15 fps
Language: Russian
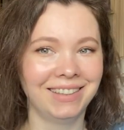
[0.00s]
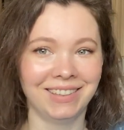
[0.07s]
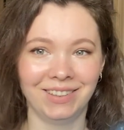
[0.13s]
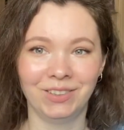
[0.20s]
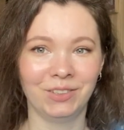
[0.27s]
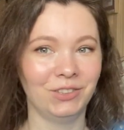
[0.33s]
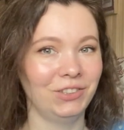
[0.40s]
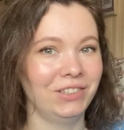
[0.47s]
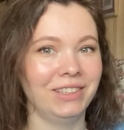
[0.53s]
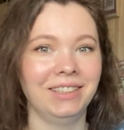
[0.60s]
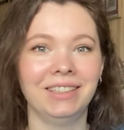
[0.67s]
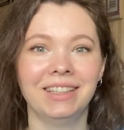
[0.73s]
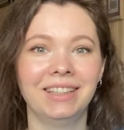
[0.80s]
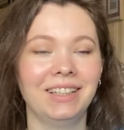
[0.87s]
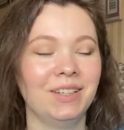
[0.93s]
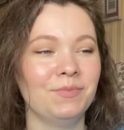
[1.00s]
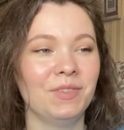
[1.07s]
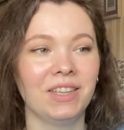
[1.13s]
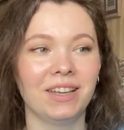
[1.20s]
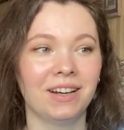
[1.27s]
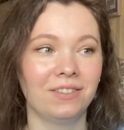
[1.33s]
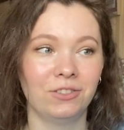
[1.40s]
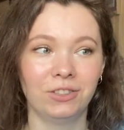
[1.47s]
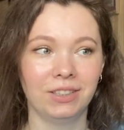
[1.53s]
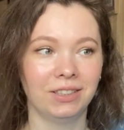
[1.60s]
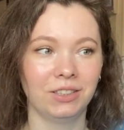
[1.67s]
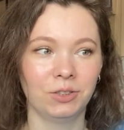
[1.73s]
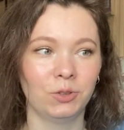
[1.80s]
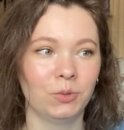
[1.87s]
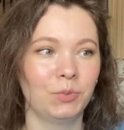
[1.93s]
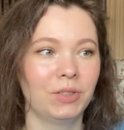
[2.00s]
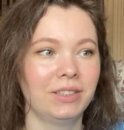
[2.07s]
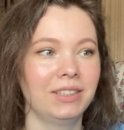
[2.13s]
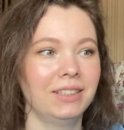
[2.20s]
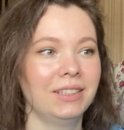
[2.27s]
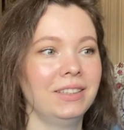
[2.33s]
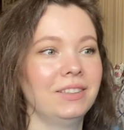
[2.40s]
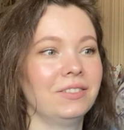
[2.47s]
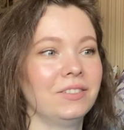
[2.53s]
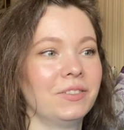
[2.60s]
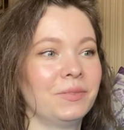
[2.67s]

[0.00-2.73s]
это точно не для меня, вот это сто процентов.